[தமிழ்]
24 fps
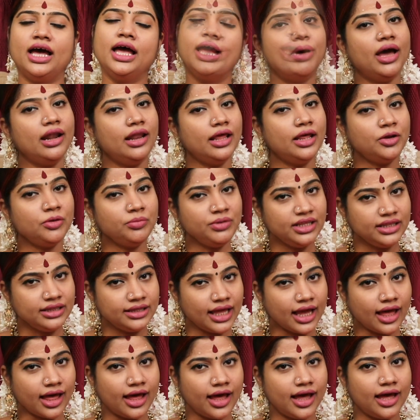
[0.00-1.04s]
பலரும்
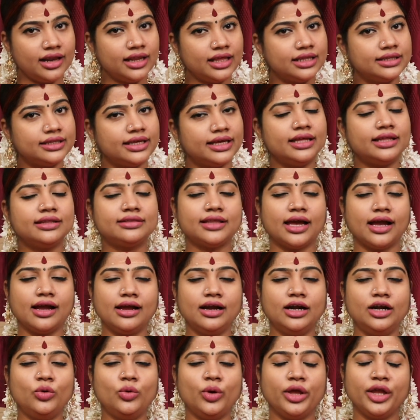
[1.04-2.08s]
இந்த காலத்தை
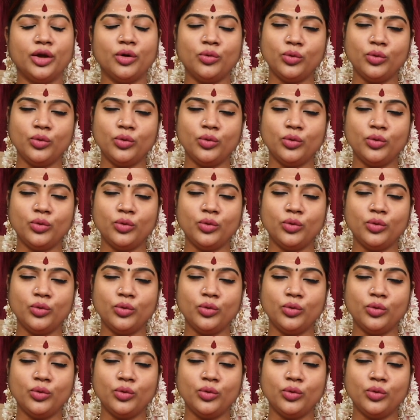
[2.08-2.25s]
தங்களுடைய